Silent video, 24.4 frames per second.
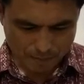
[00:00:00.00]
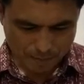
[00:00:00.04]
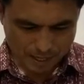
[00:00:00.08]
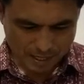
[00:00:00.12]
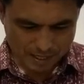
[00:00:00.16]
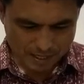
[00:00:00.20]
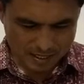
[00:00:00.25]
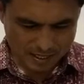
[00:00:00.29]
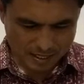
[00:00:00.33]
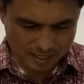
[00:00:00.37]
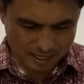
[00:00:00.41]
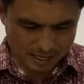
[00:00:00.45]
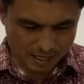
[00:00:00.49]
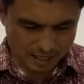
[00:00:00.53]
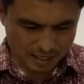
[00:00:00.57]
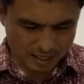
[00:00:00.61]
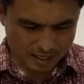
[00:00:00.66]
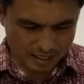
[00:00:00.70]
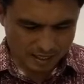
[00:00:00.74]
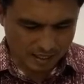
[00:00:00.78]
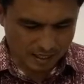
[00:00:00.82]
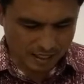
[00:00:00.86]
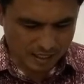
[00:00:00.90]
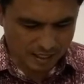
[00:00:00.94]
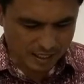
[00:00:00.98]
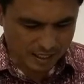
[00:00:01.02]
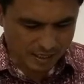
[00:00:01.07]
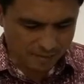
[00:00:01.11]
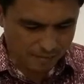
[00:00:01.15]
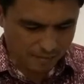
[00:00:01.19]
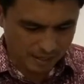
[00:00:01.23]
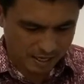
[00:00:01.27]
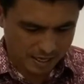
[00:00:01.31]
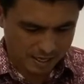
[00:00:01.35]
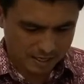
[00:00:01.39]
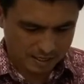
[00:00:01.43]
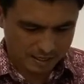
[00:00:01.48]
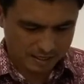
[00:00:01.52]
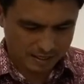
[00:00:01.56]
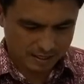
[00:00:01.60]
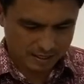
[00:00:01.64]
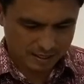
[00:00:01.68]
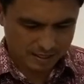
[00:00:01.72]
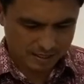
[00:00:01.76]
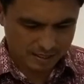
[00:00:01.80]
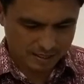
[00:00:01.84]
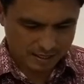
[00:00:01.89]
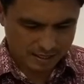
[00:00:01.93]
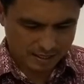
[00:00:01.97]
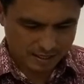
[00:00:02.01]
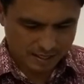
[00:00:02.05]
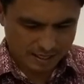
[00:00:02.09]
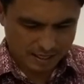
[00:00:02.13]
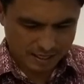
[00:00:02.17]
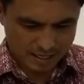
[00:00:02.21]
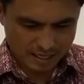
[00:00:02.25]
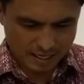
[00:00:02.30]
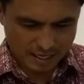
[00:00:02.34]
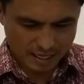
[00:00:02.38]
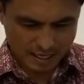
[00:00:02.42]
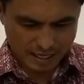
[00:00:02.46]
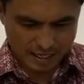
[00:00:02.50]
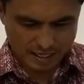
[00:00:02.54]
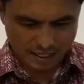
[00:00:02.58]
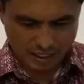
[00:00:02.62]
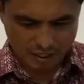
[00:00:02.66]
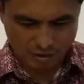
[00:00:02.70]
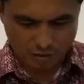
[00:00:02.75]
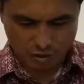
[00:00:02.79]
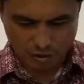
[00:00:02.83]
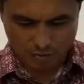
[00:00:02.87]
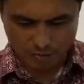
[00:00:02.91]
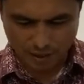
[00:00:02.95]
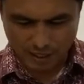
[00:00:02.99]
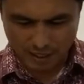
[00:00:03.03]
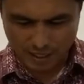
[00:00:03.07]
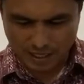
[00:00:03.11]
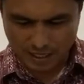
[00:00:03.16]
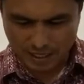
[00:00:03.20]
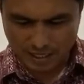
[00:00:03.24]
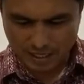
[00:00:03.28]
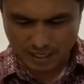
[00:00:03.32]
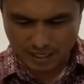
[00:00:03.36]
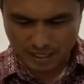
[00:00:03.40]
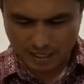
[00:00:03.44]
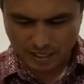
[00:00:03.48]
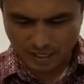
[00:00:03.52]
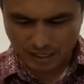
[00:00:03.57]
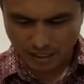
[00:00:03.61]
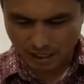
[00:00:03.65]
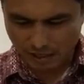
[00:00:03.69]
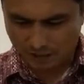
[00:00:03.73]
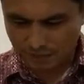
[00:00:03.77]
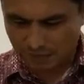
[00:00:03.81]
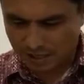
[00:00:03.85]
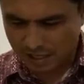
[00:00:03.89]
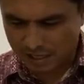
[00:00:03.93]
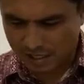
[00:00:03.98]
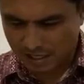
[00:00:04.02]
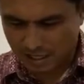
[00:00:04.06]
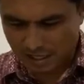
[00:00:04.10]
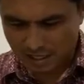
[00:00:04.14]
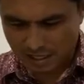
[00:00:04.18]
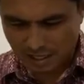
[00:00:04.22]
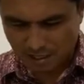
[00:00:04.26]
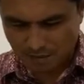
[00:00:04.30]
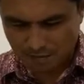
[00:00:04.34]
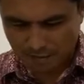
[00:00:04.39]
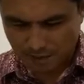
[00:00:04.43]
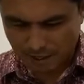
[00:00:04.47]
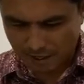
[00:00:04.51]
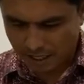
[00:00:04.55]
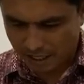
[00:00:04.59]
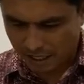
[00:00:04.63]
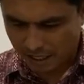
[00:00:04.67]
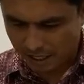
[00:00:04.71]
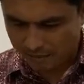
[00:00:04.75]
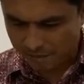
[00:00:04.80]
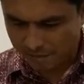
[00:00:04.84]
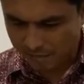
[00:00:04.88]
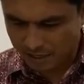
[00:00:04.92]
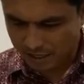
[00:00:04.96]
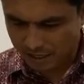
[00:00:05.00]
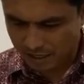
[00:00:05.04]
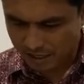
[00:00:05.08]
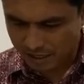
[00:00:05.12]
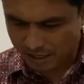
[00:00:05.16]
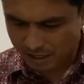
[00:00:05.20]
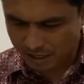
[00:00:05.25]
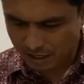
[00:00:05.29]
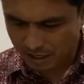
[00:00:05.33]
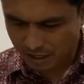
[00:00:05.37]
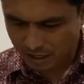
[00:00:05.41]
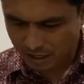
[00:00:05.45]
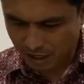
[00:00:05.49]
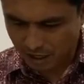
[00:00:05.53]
pasal 5 ayat 12 kita baca sampai habis